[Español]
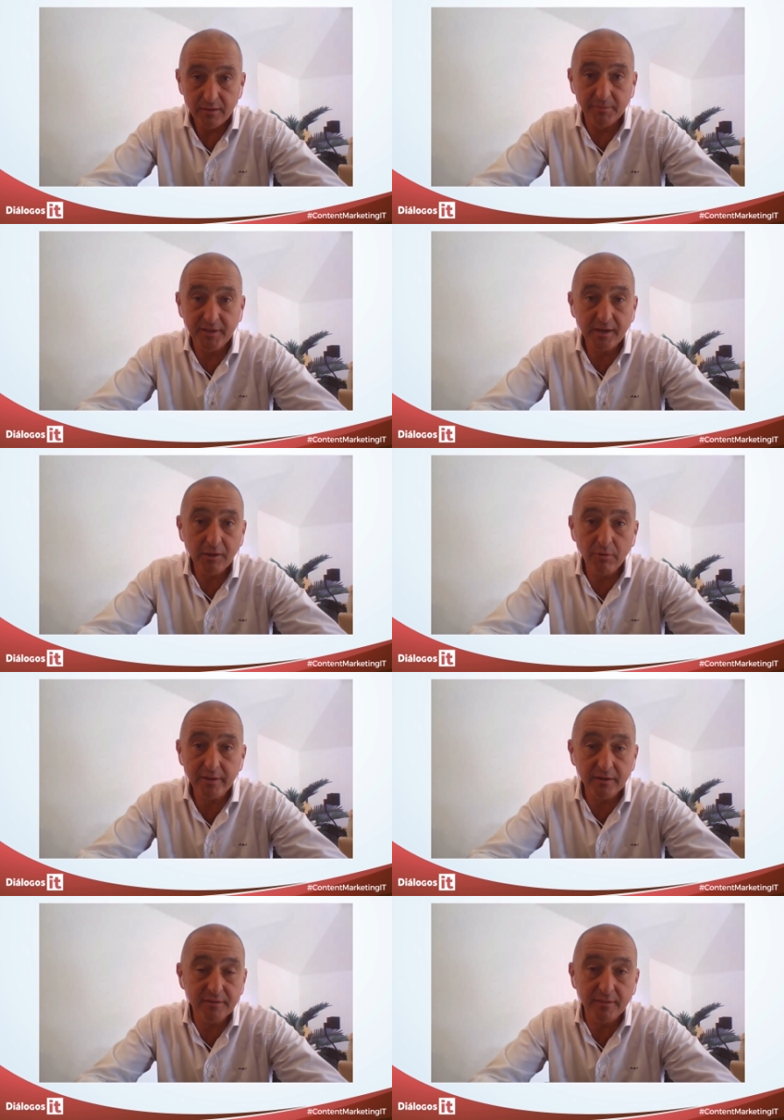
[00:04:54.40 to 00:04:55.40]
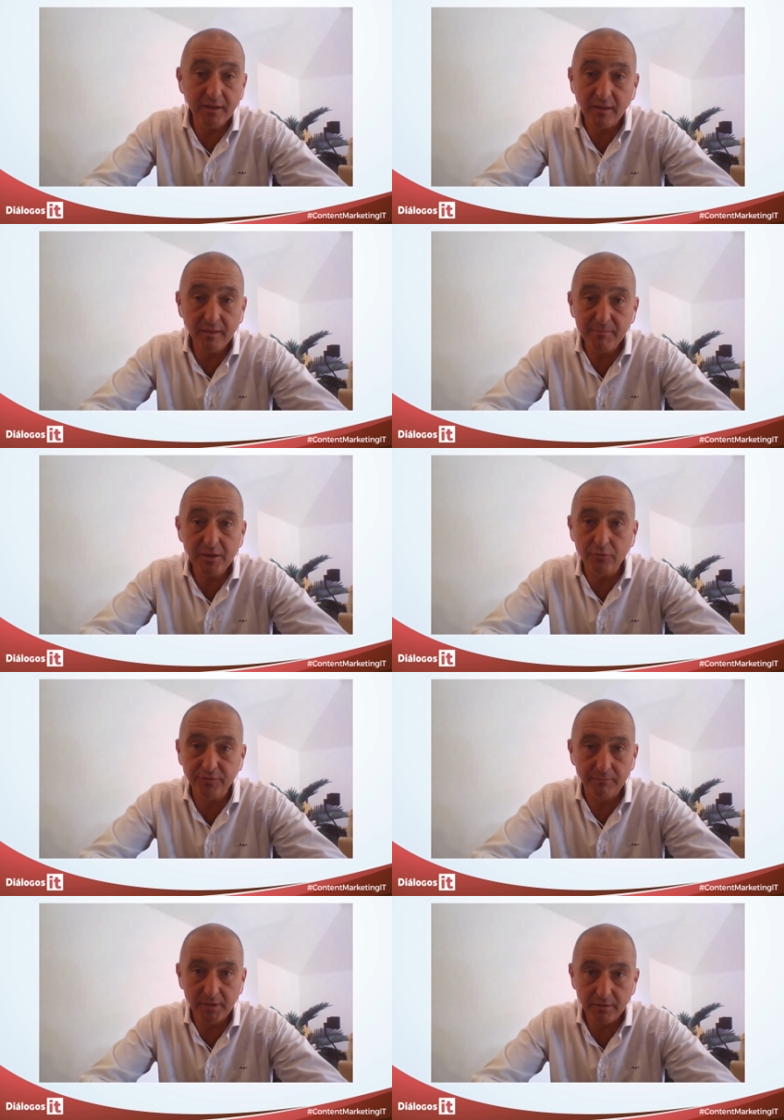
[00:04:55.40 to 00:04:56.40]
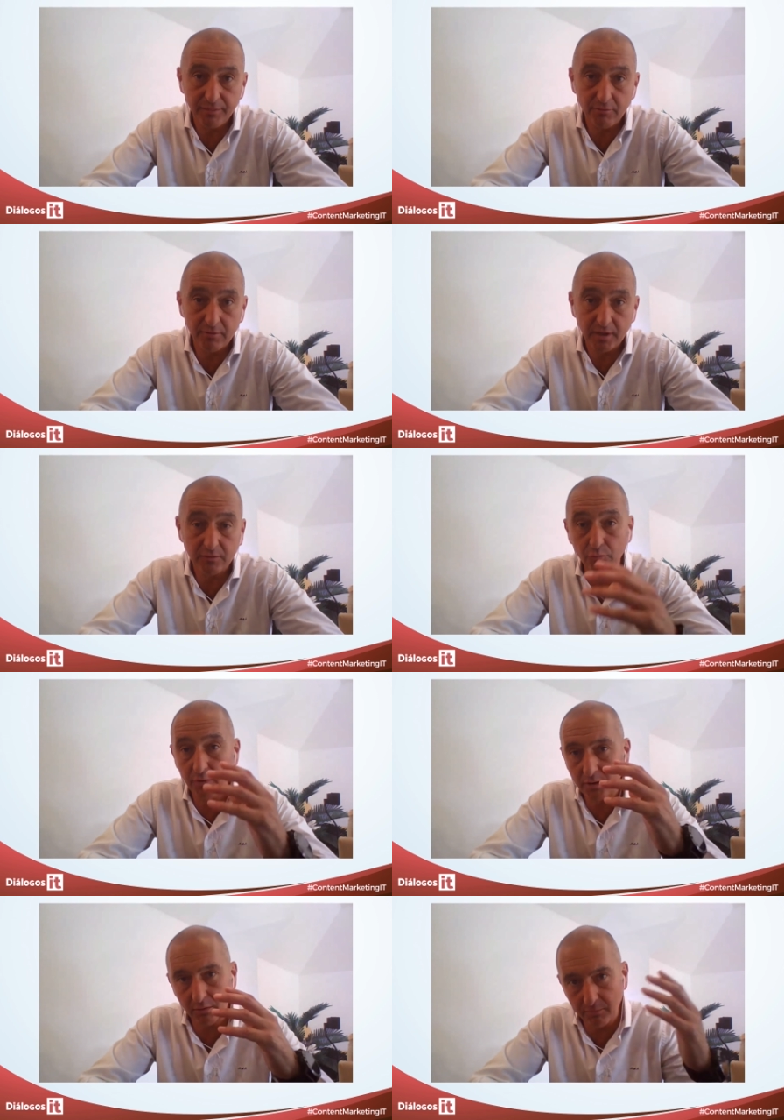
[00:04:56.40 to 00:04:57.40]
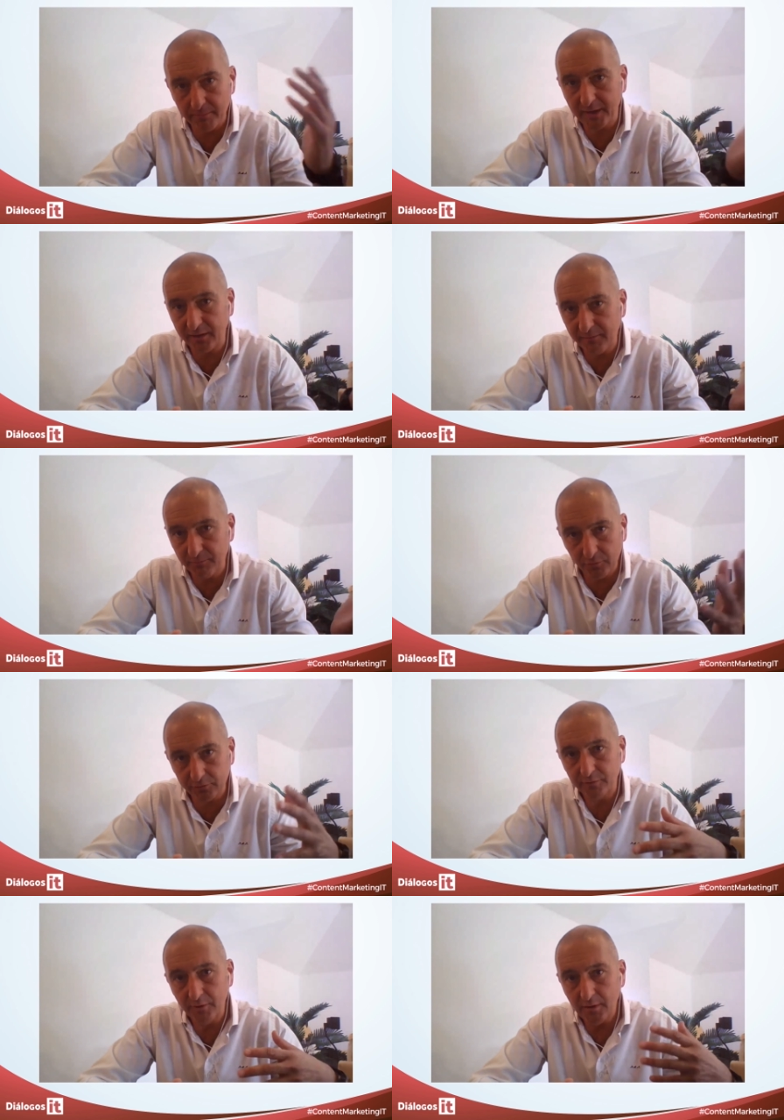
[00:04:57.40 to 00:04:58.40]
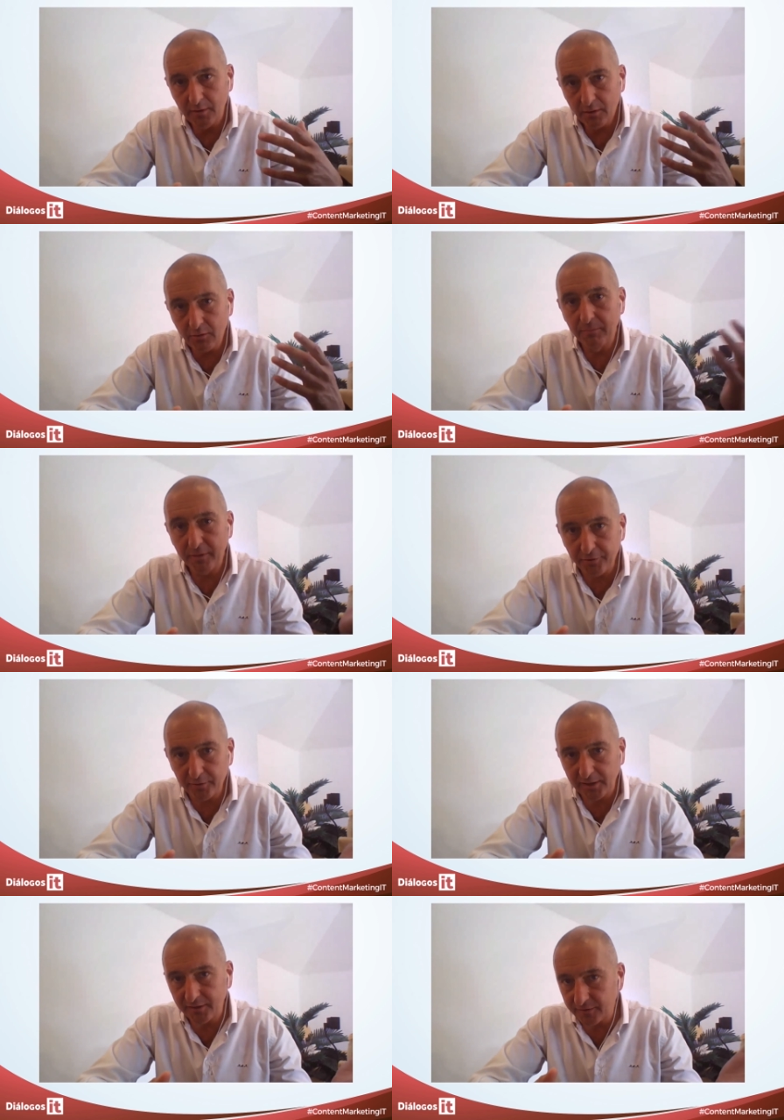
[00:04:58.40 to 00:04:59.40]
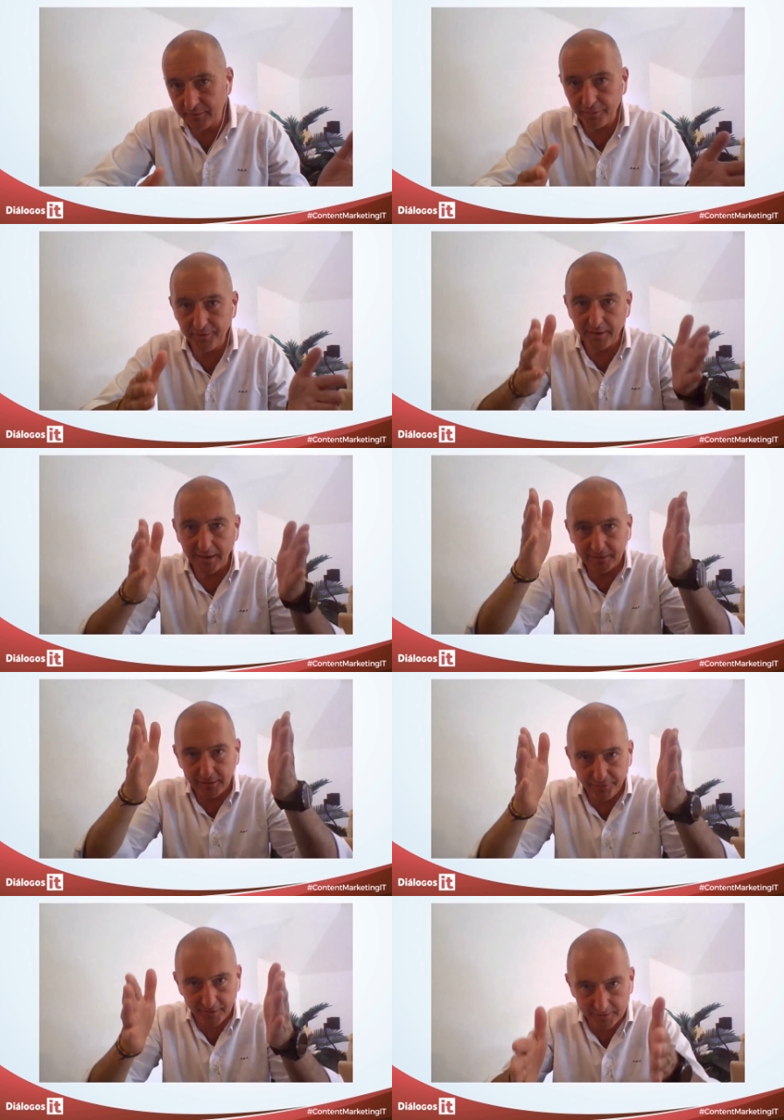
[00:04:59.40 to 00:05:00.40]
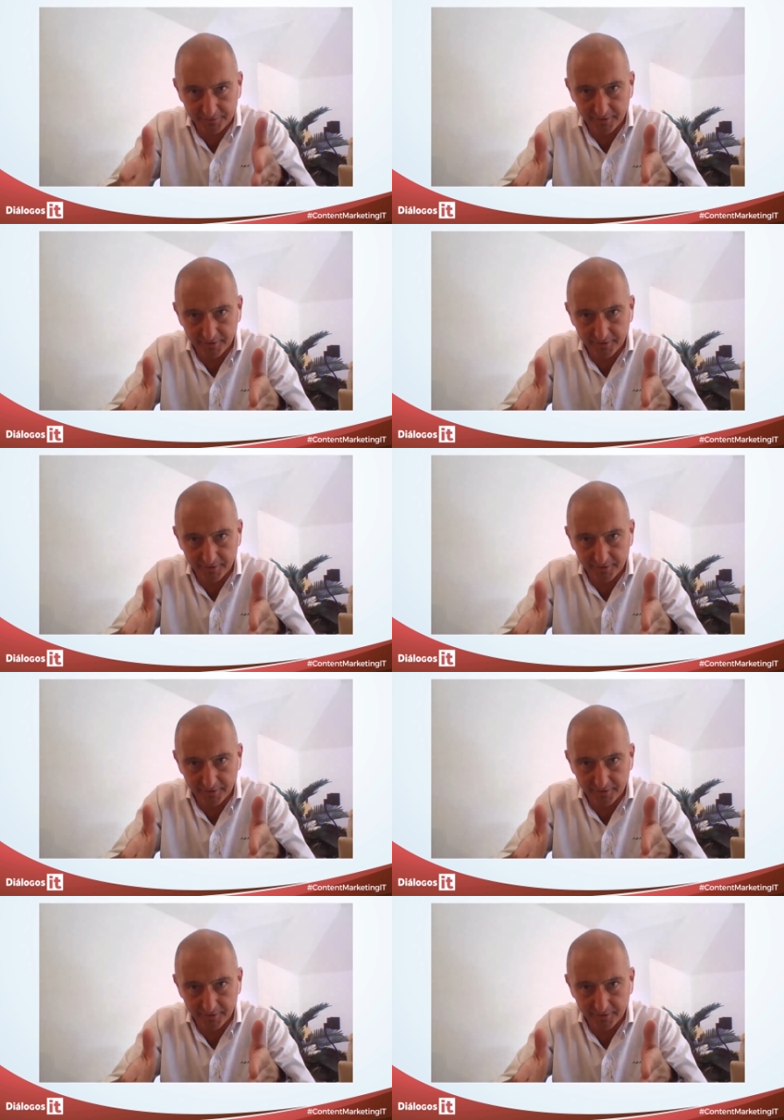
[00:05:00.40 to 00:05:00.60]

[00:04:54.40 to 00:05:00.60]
De manera que cualquier técnica de microsegmentación que actúe con los mecanismos convencionales, es decir, analizar el